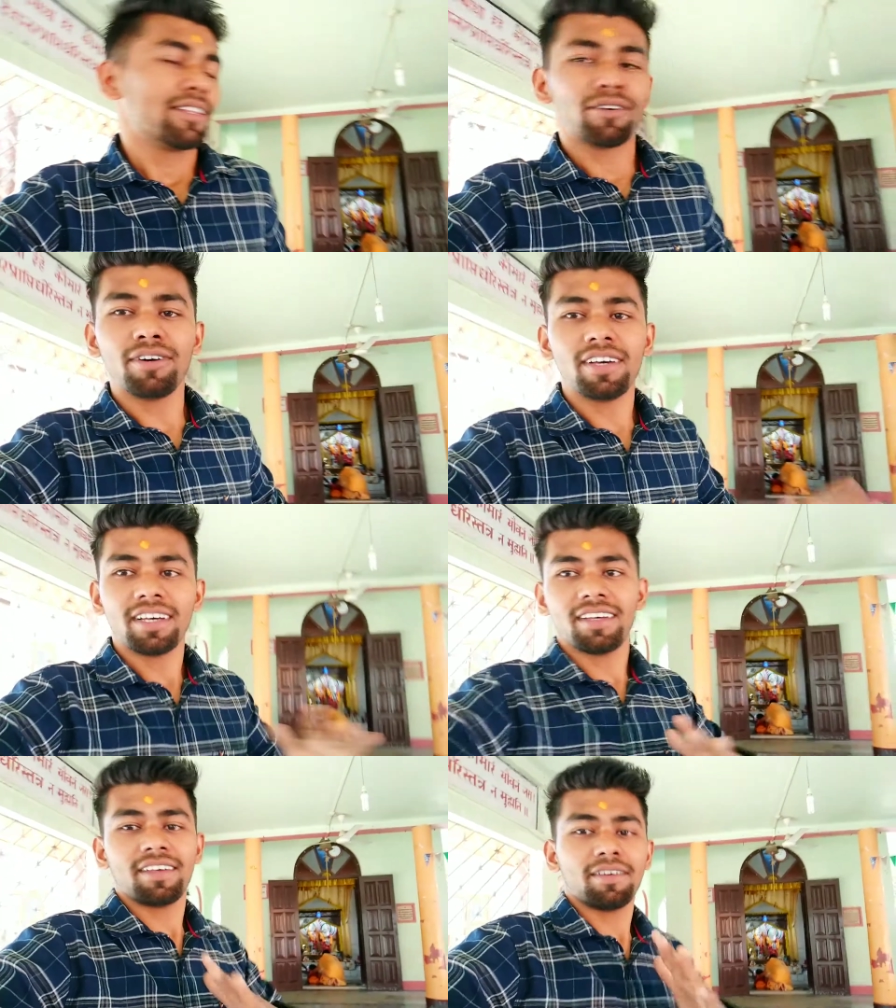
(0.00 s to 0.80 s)
तो
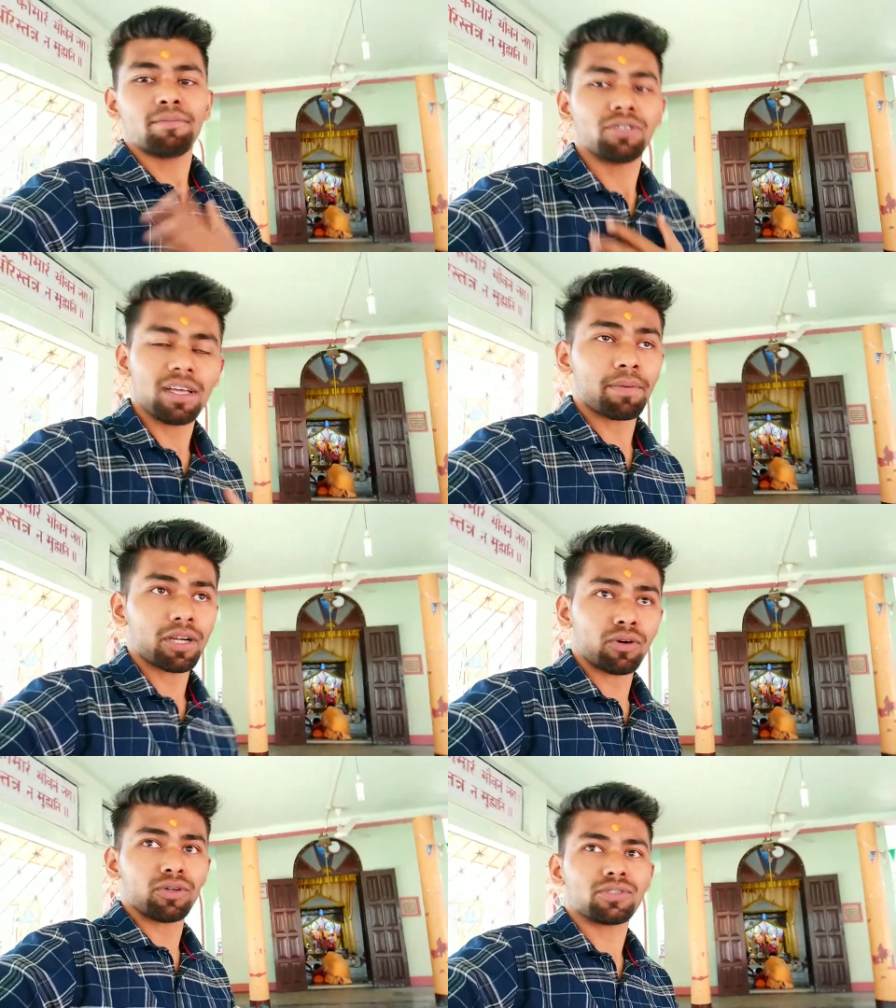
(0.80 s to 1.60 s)
पूजा
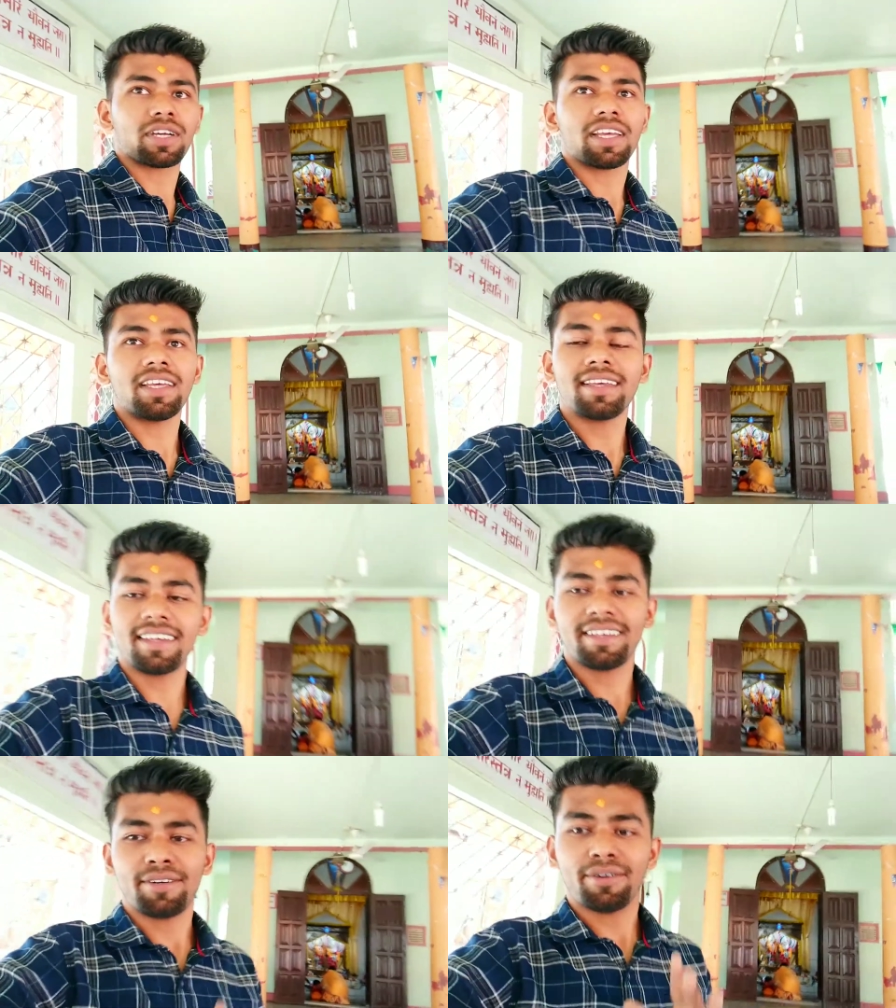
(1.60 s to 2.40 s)
पाठ तो हो चुका है
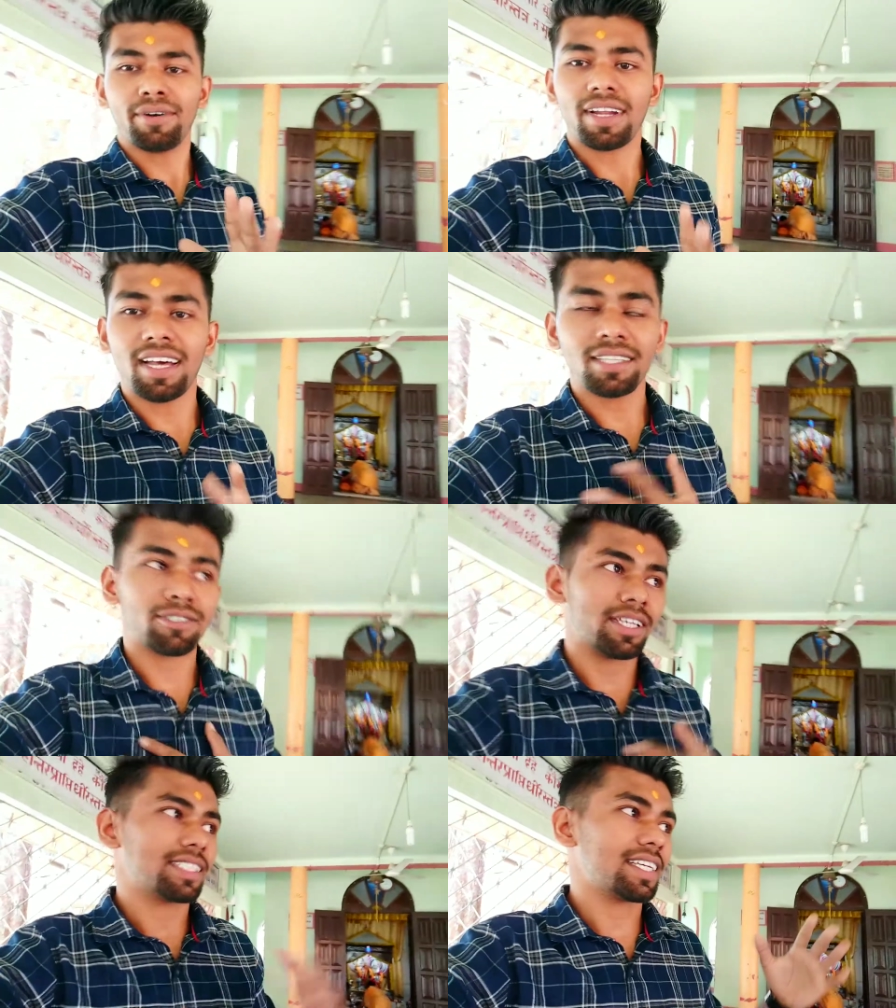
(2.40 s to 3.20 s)
और आज
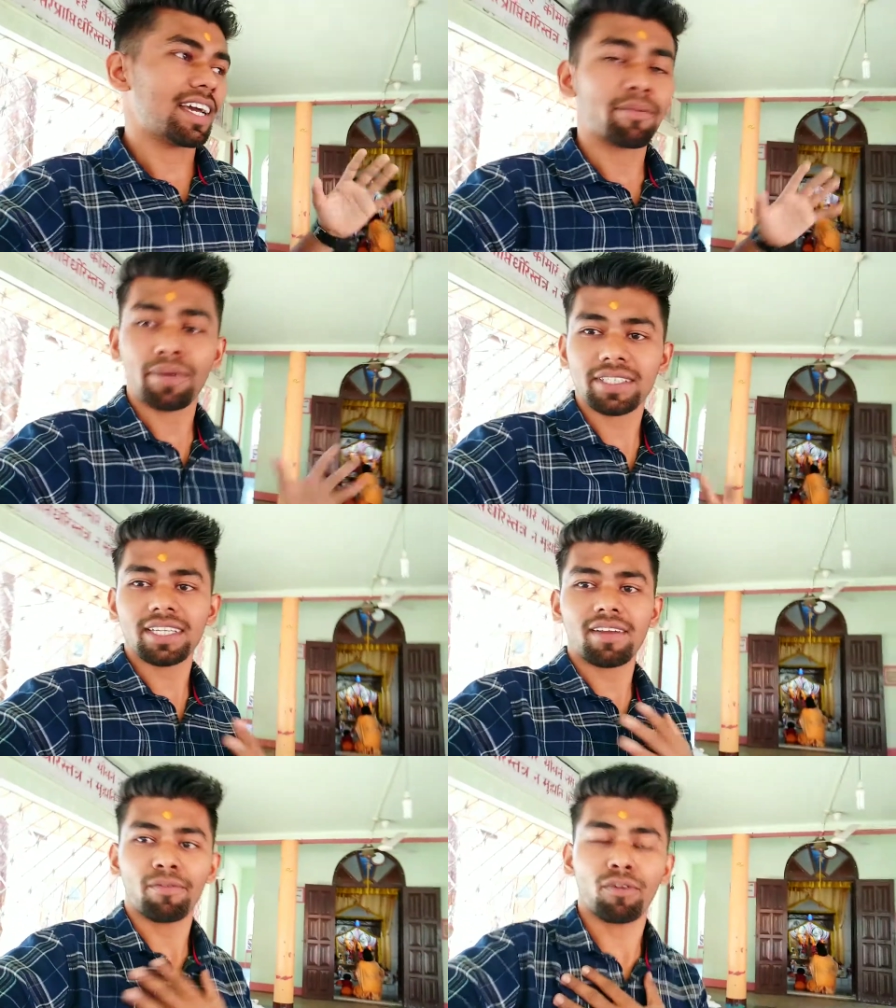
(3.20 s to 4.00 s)
तो ऐसा ही
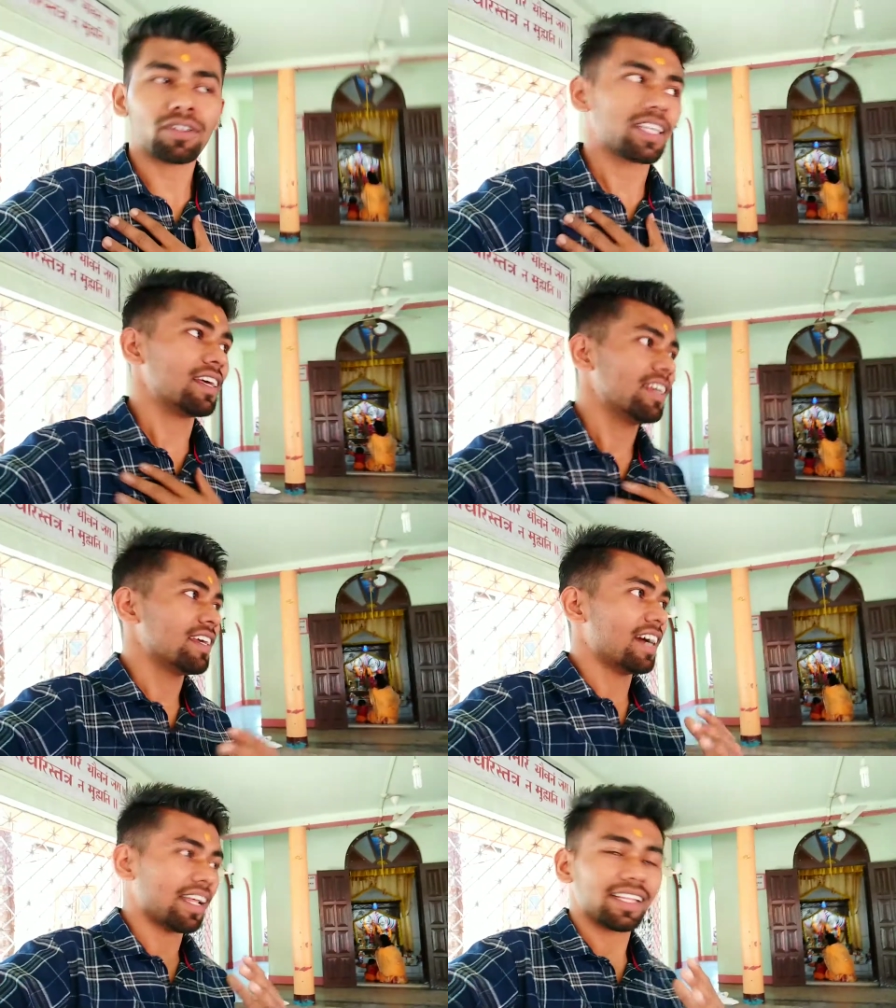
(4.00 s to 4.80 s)
अनप्रशन का ब्लॉग था
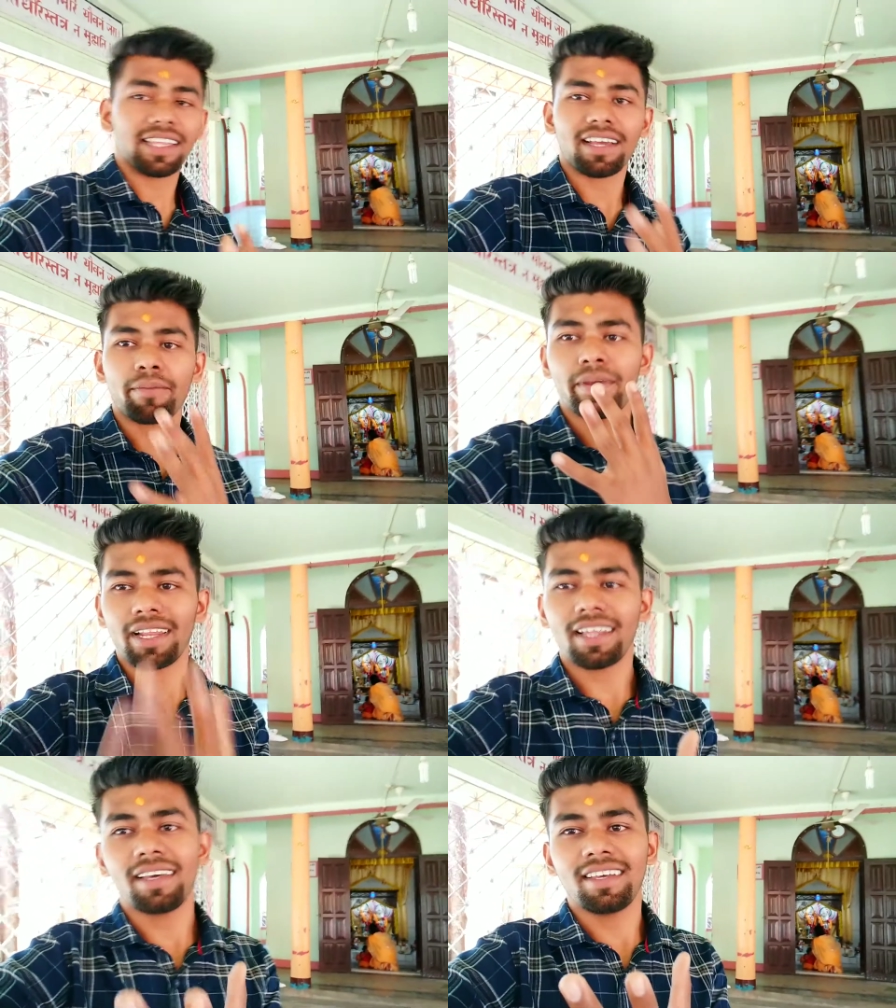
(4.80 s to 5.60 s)
आदित्य का
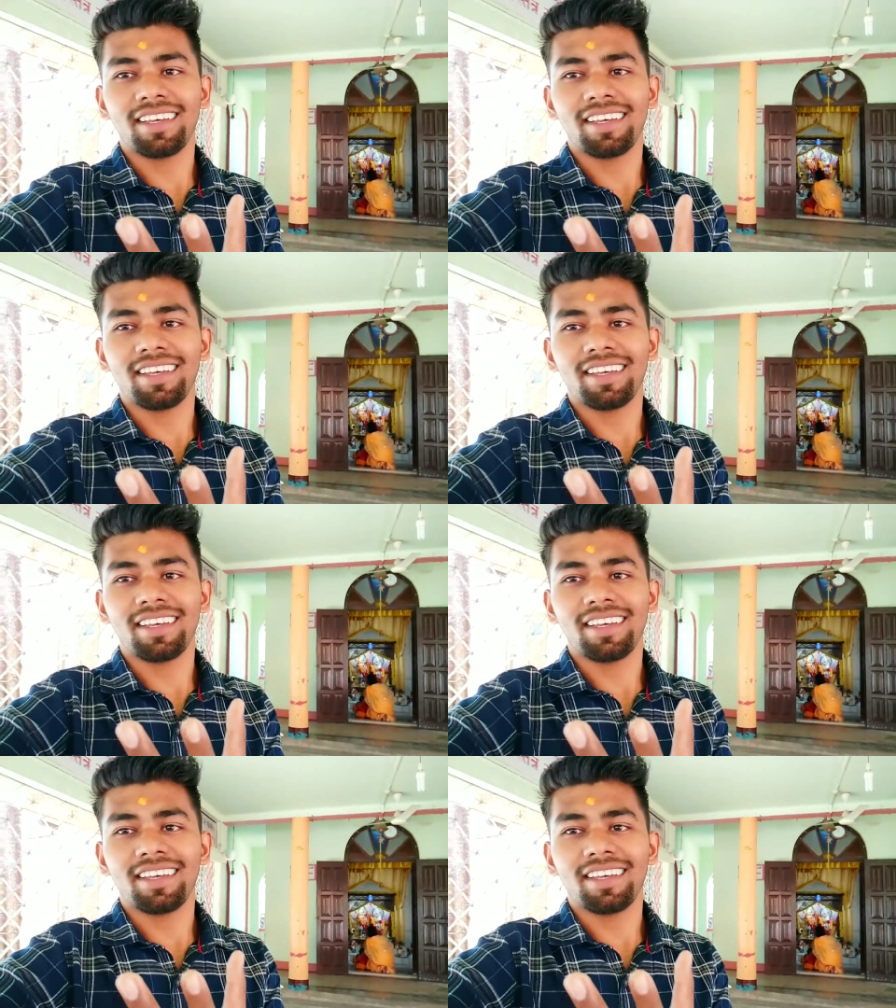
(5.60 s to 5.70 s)
पहला